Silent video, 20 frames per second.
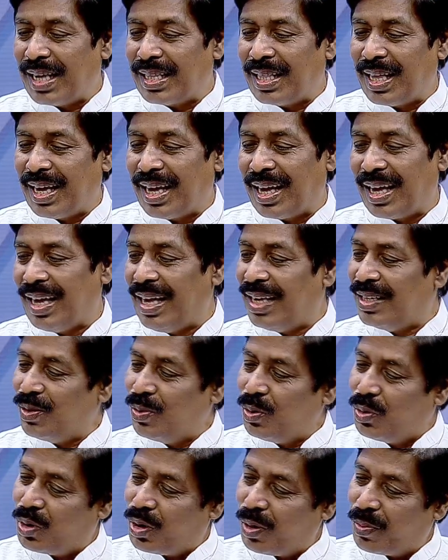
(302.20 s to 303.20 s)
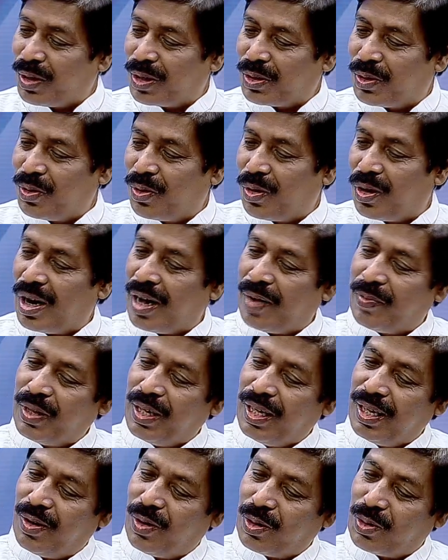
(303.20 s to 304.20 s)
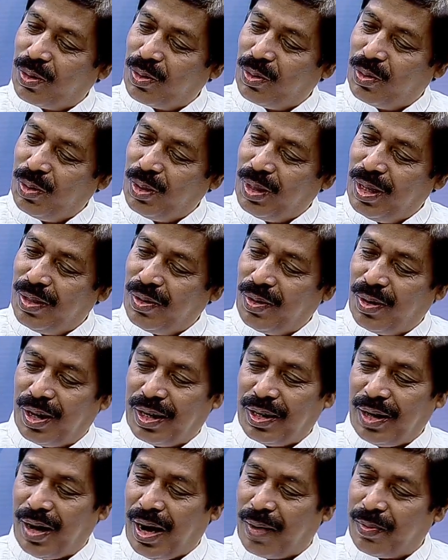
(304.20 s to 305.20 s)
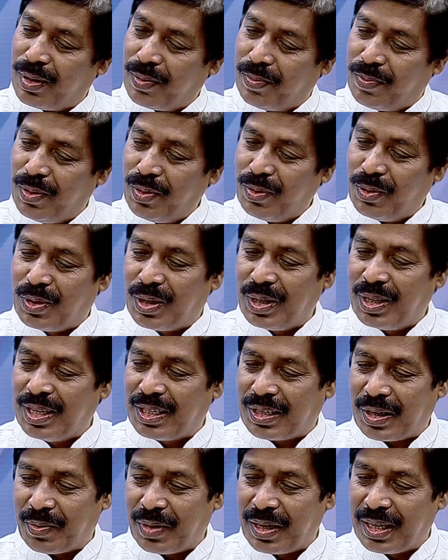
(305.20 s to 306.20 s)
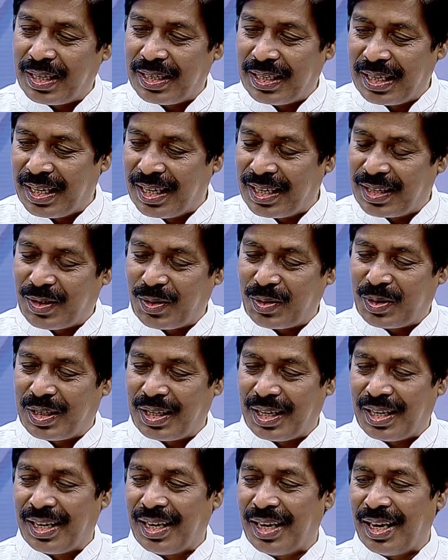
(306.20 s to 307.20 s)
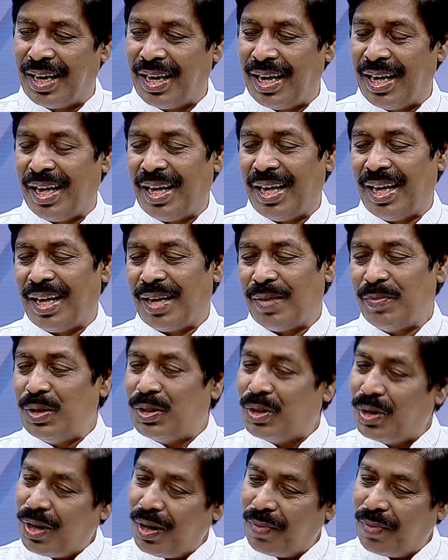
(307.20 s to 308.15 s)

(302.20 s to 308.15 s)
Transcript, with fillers: থেকে এই যে উৎসবটা শুরু হলো আমি গত দুই দিন ধরে আমার প্রিয় অতিথি সবাইকে জিজ্ঞেস করছি বিশ্বকাপ